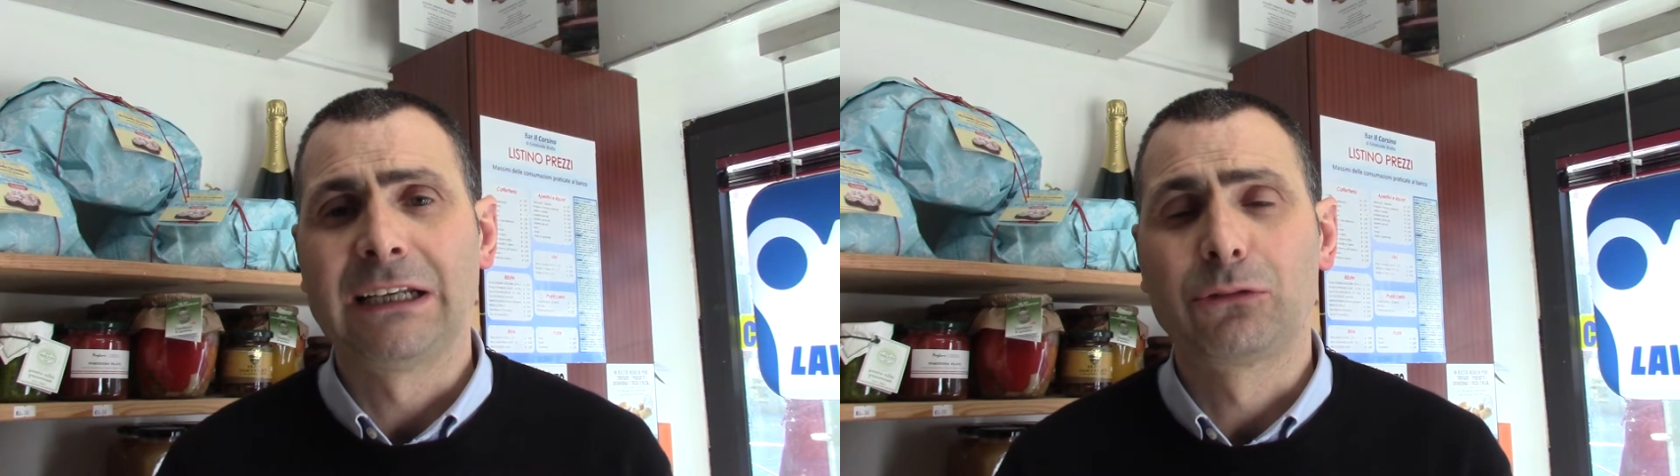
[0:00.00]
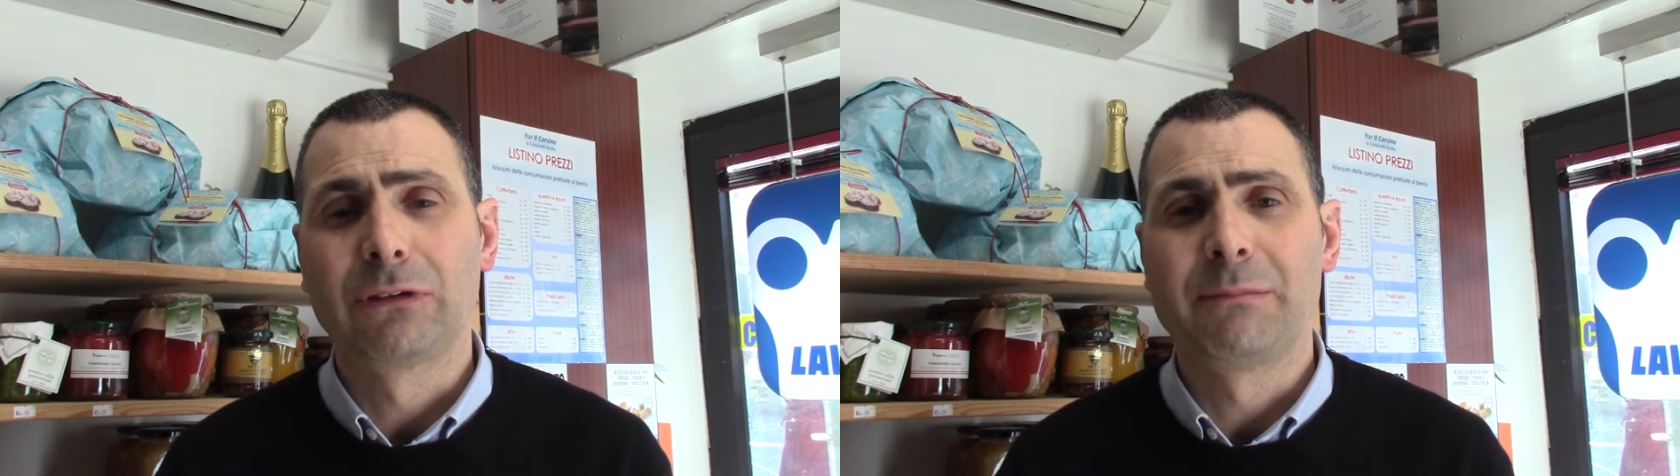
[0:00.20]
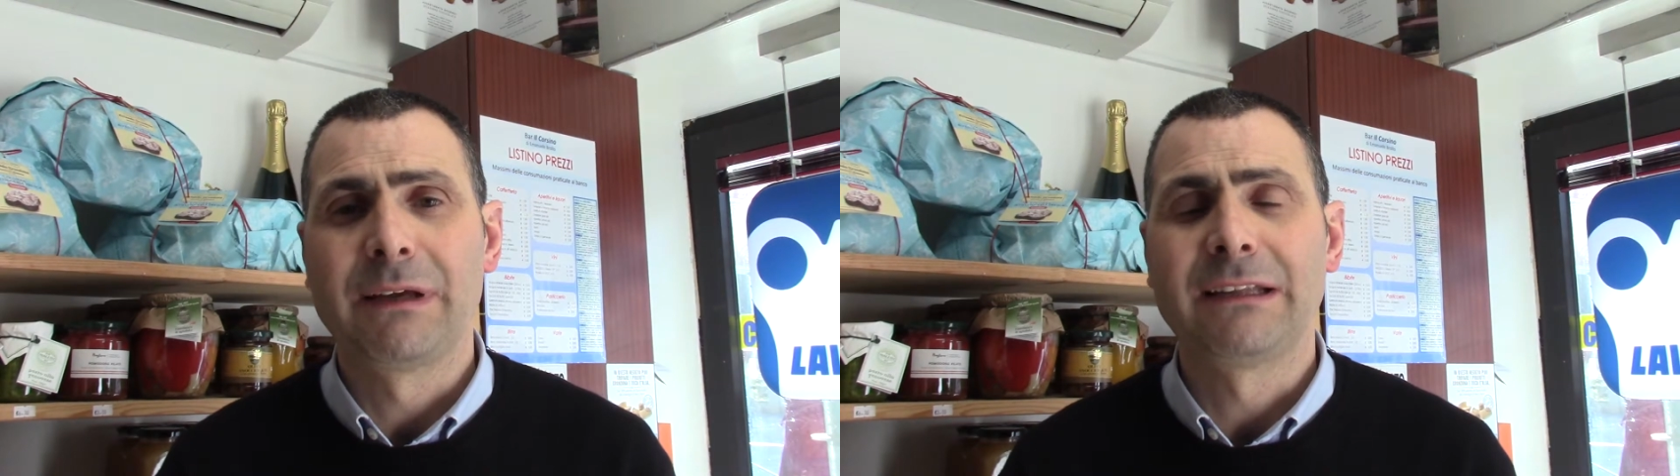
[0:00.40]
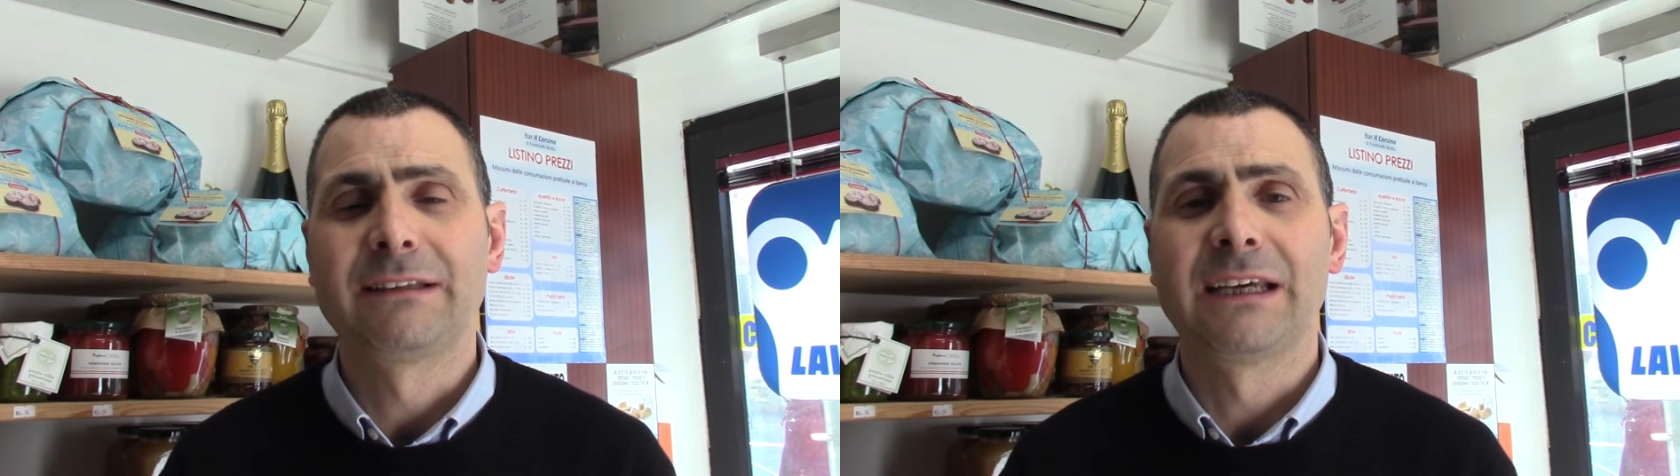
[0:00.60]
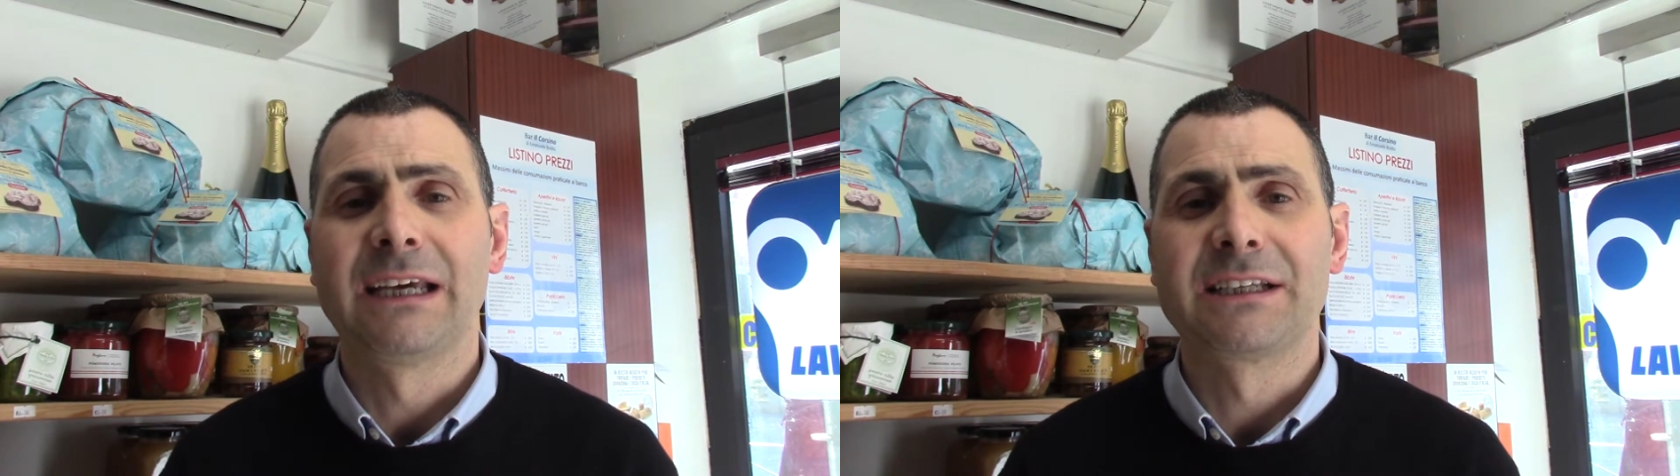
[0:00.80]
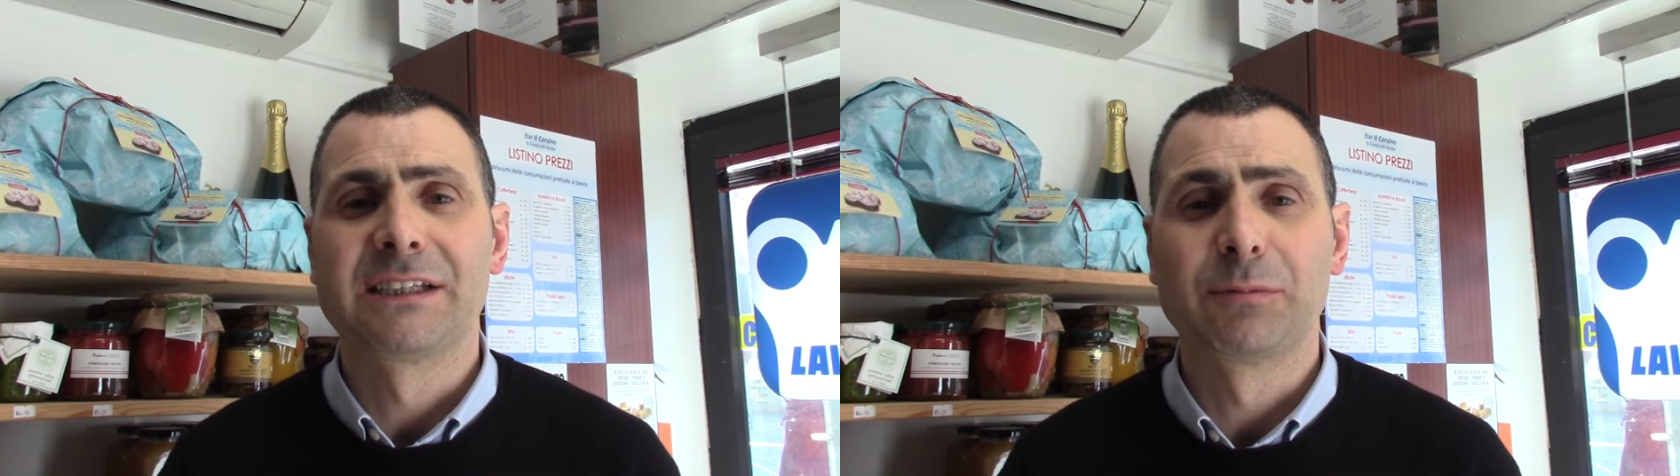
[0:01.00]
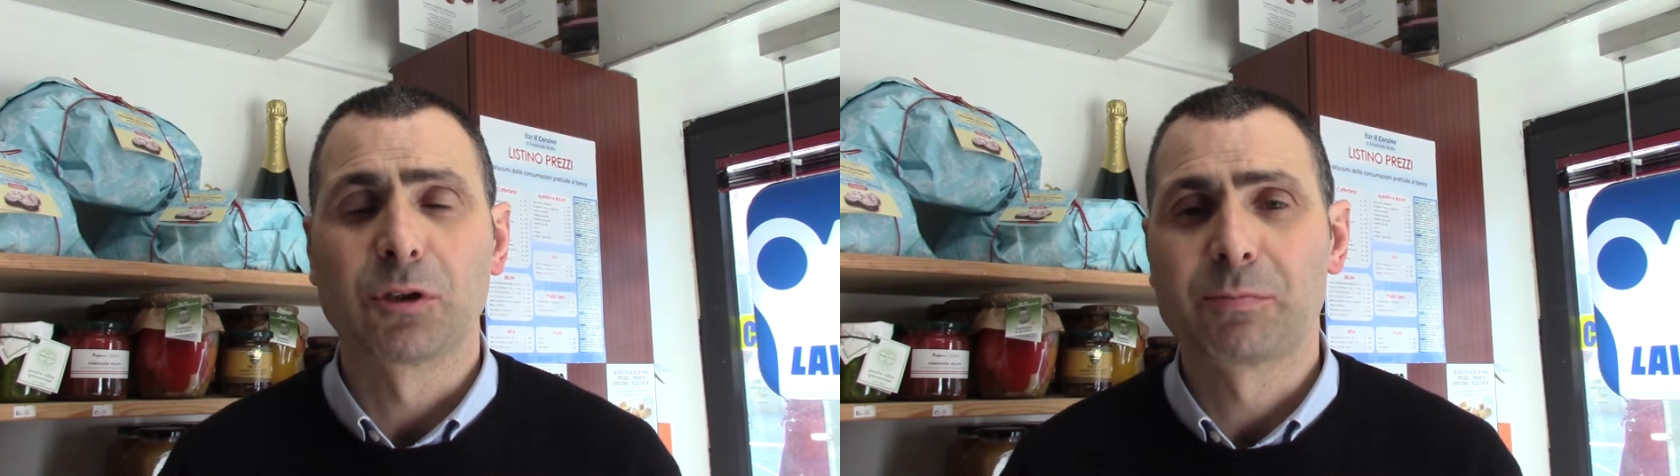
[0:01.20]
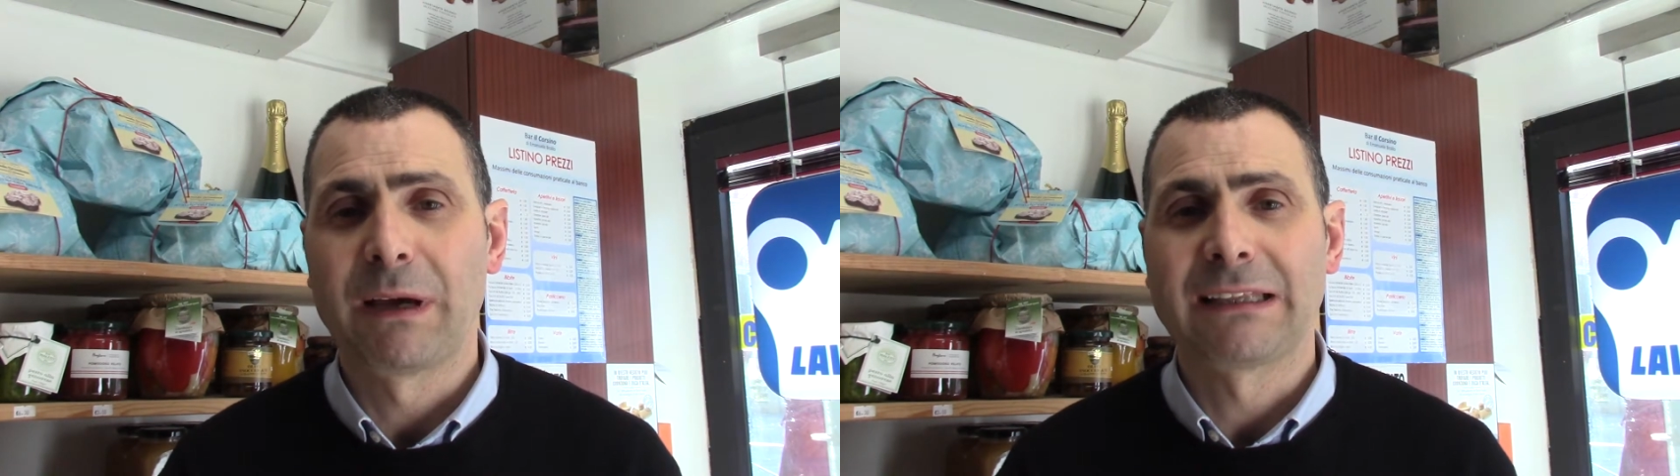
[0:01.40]
naturalmente si
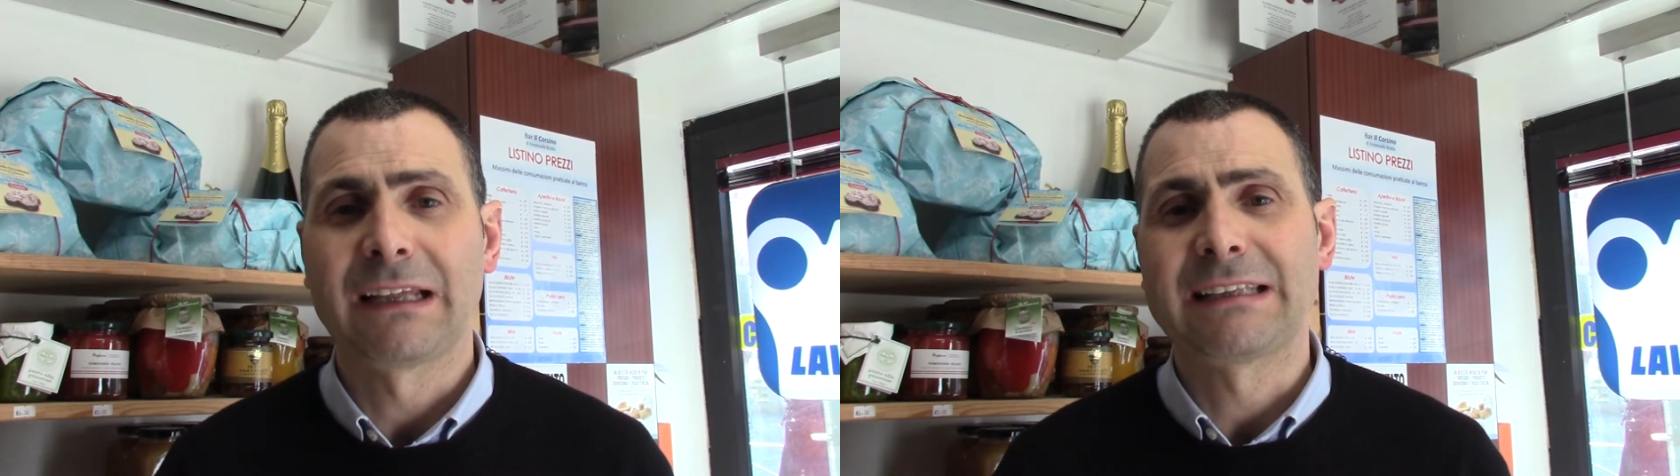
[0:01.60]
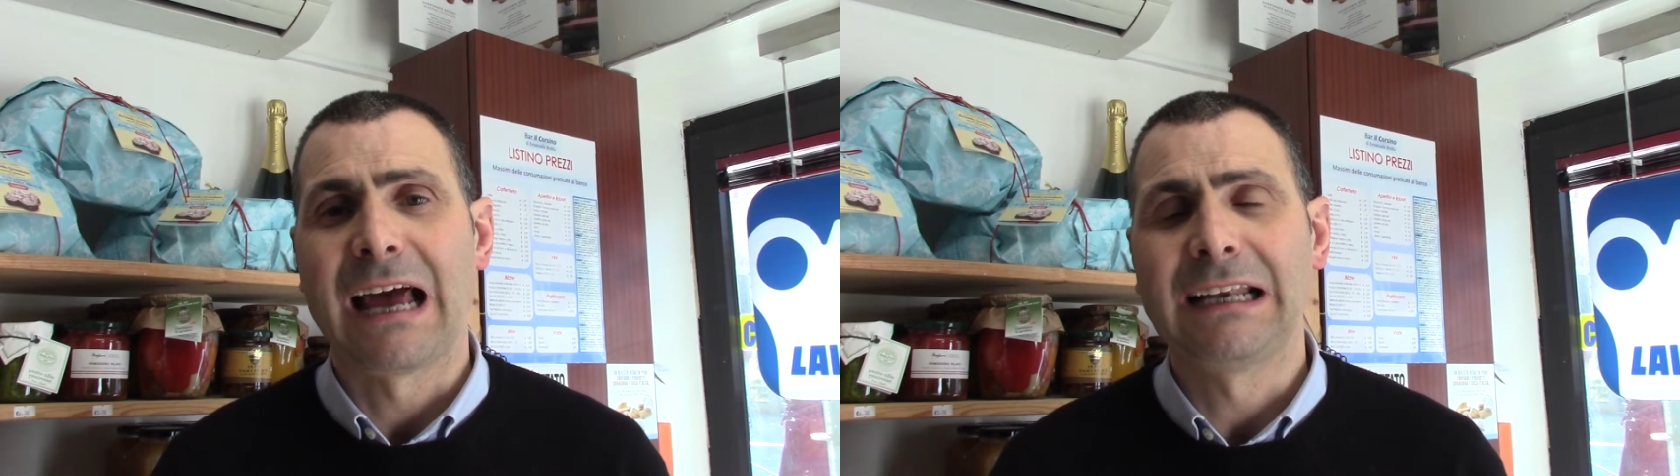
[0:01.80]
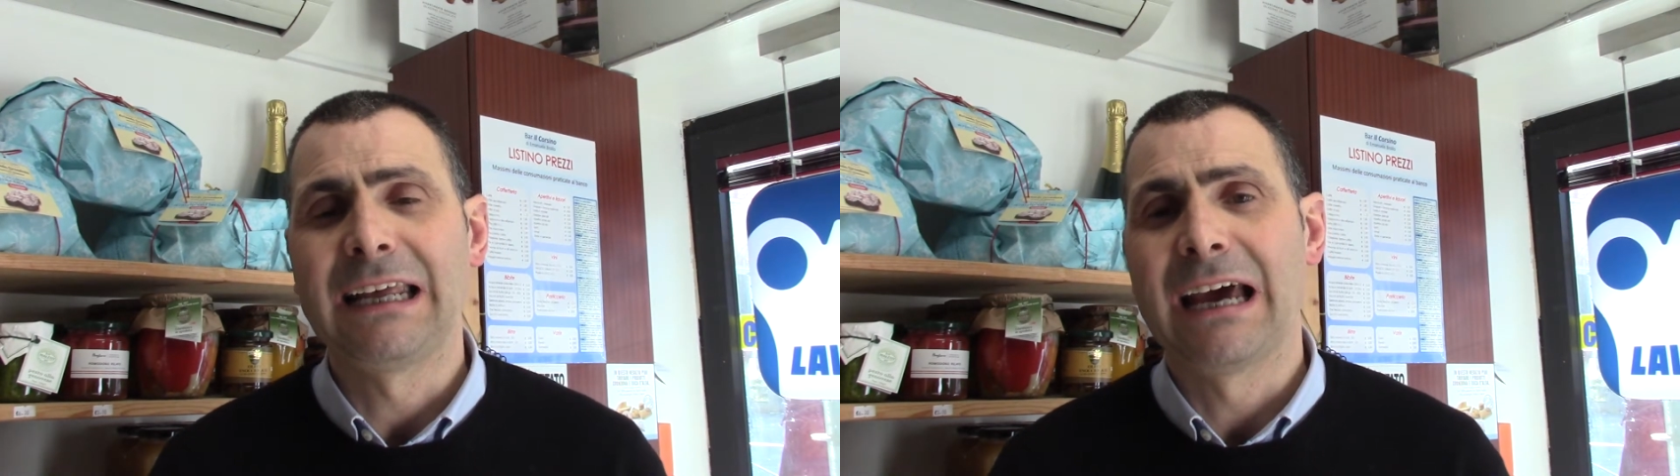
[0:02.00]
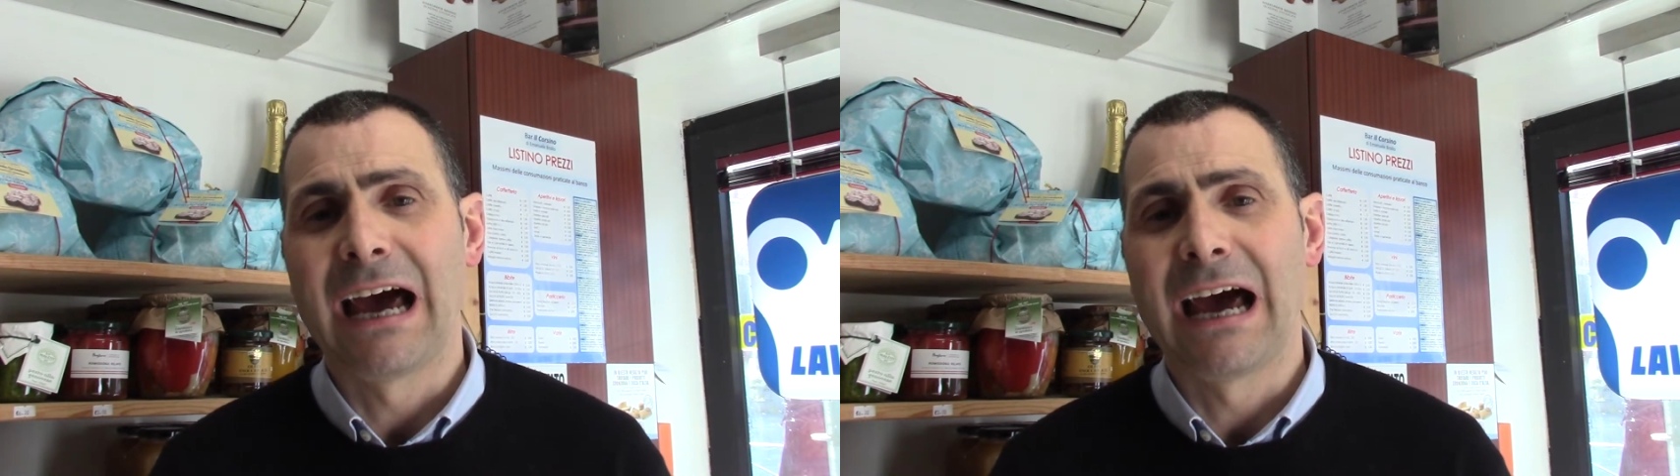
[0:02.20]
prospetta tale